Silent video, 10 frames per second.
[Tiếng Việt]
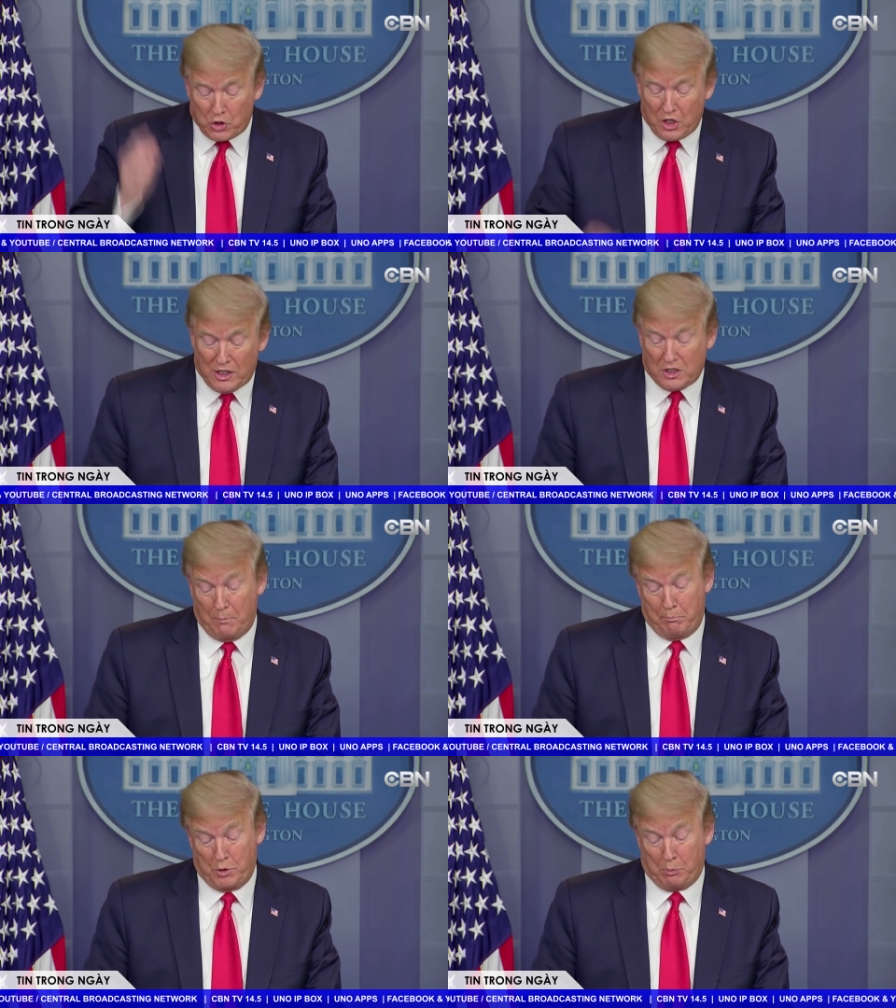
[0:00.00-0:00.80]
và
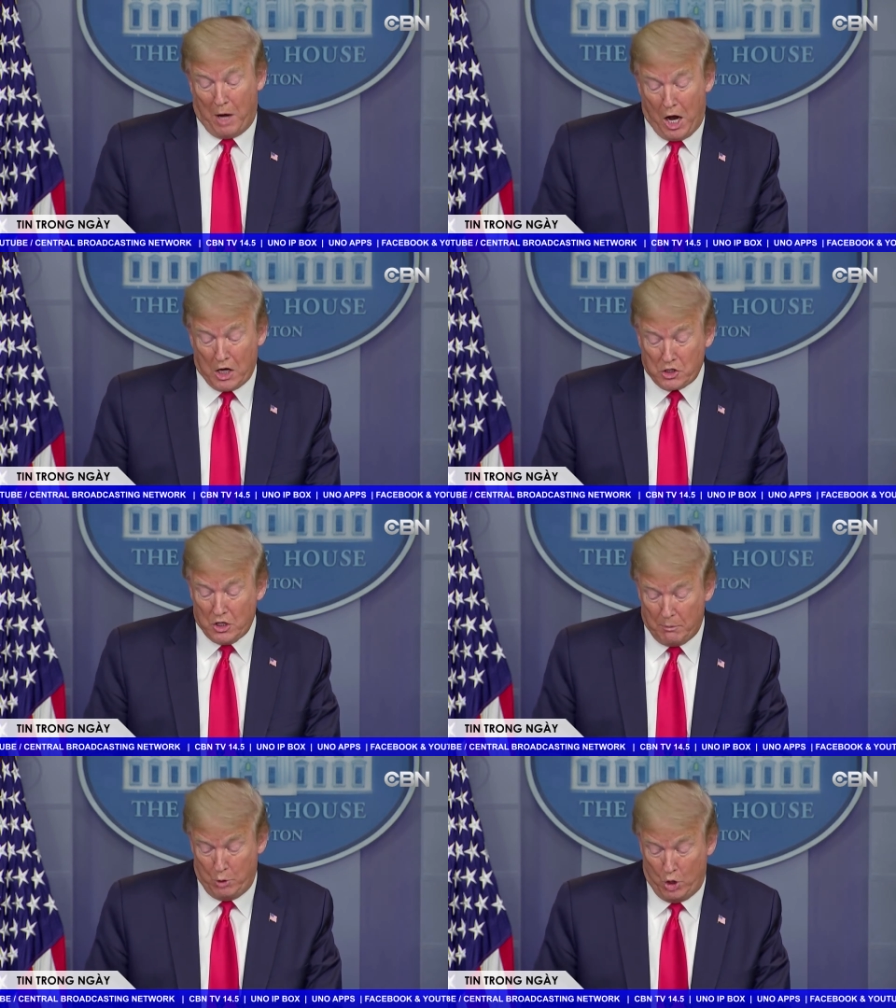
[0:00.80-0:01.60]
chúng tôi sẽ tiếp tục
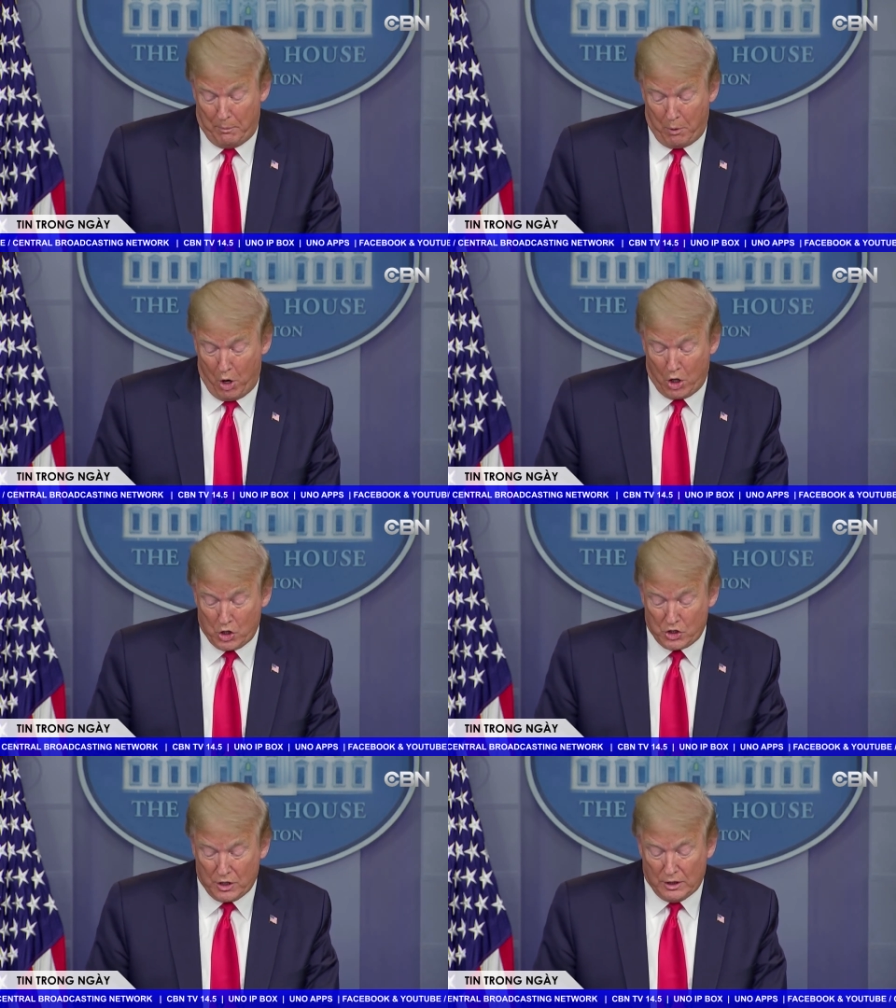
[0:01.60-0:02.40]
thực hiện
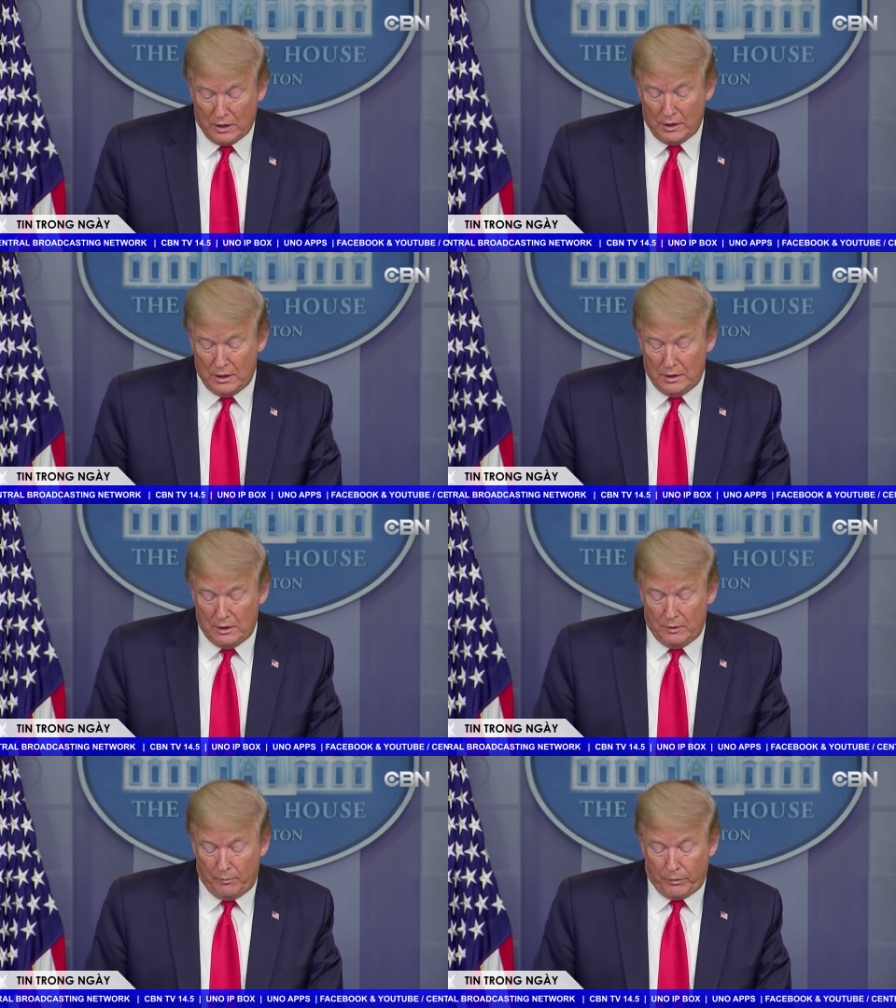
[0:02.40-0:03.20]
lệnh giữ khoảng
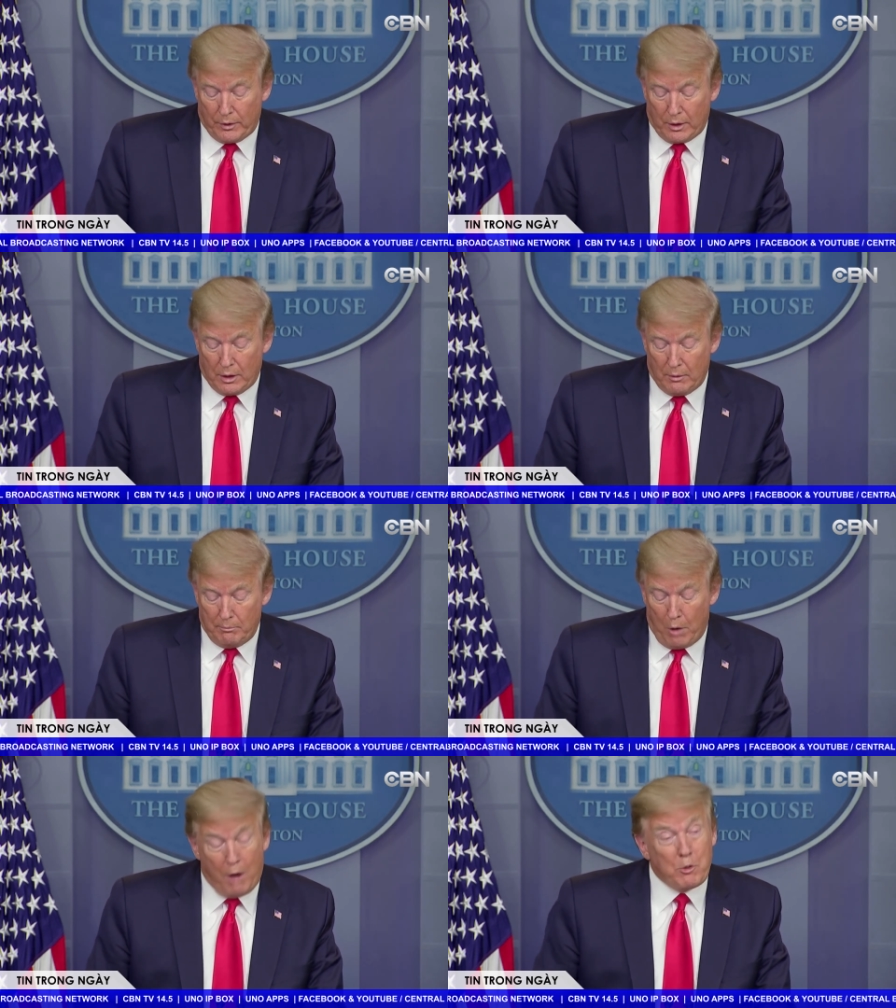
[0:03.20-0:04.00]
cách cho đến khi
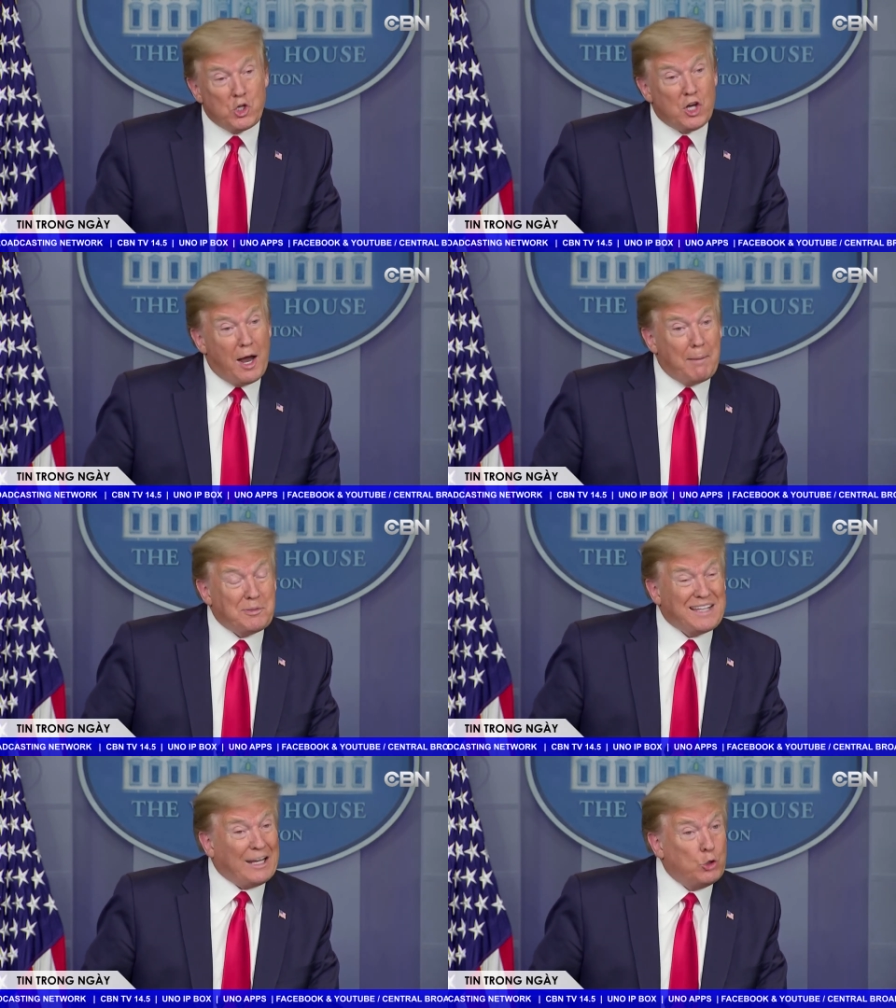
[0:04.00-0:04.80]
nào chúng
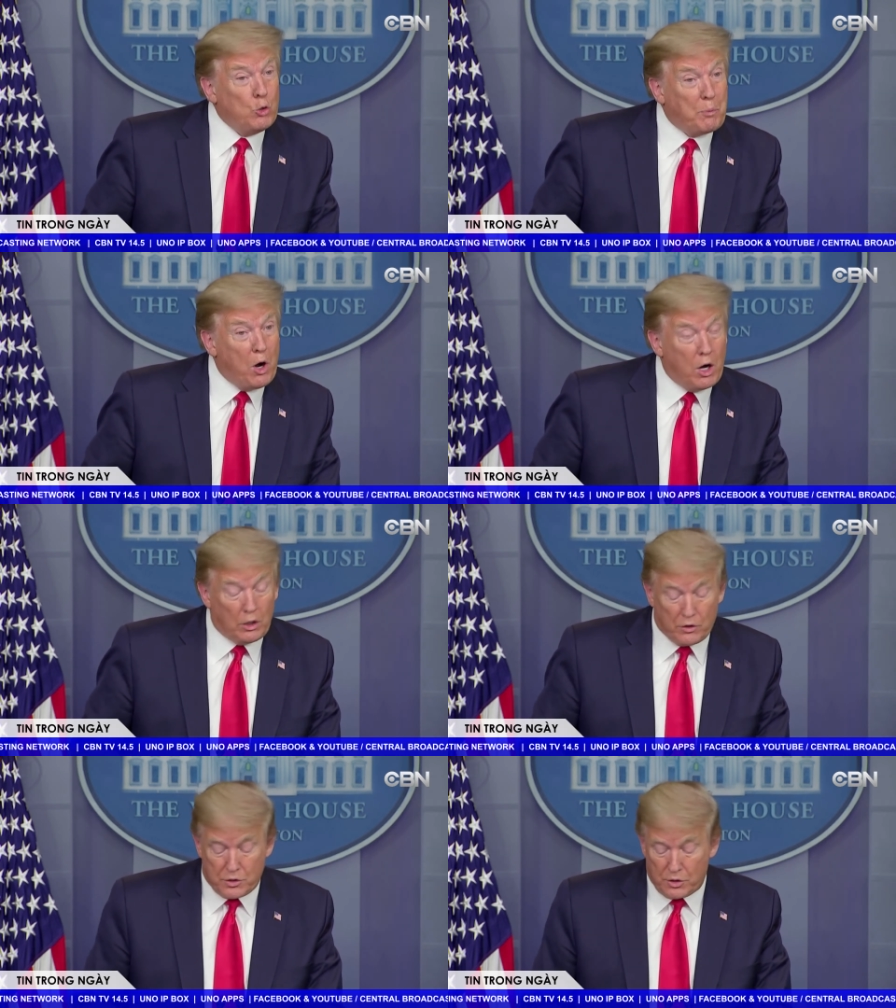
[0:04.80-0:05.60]
tôi cảm thấy
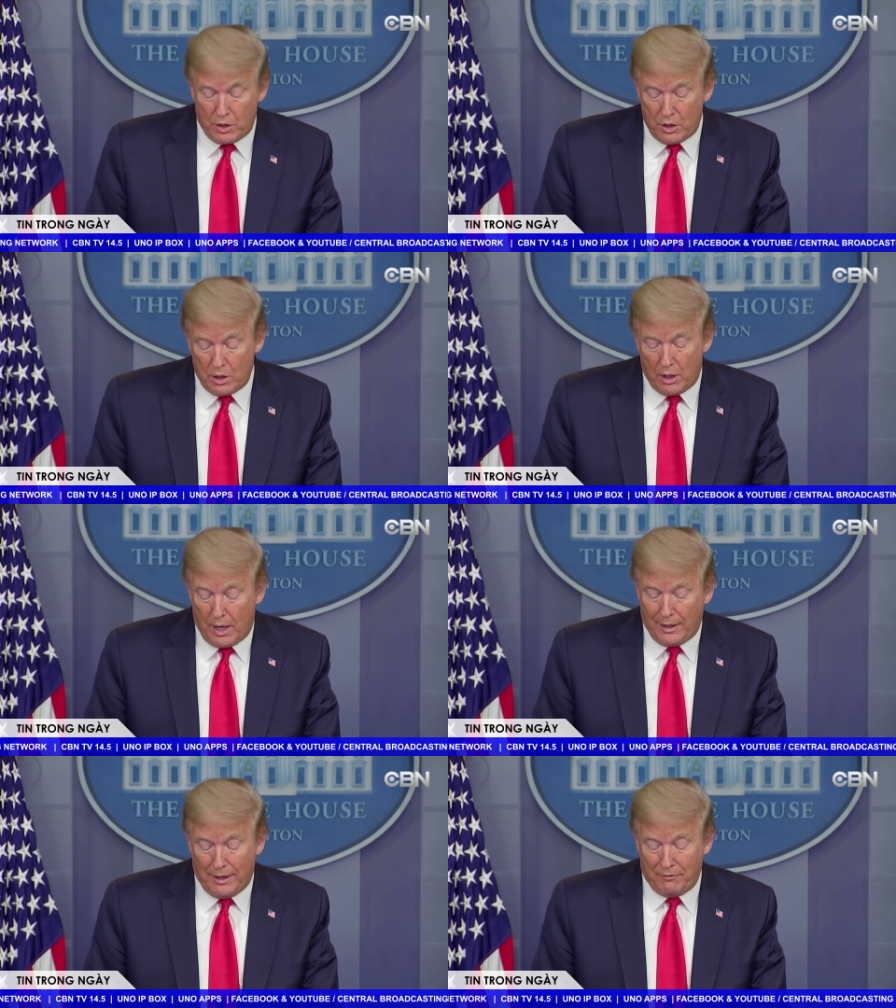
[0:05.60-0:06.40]
an toàn.